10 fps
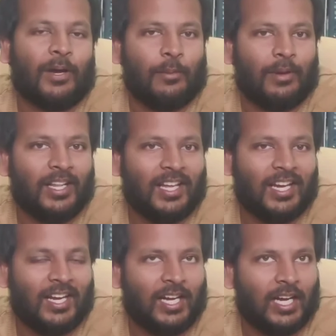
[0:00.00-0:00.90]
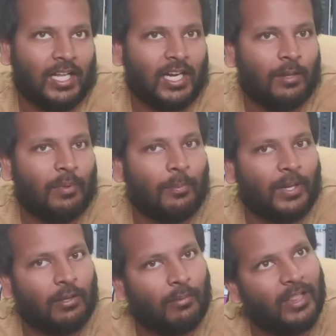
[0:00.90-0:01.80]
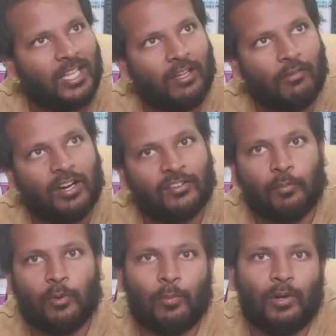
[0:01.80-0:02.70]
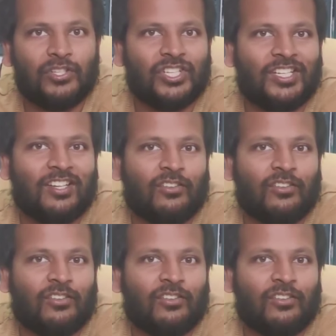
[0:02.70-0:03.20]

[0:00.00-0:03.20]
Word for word: పది మందికి డేటా అనేది మీరు ప్రతి మంది వాట్సాప్ గ్రూపుల్లో షేర్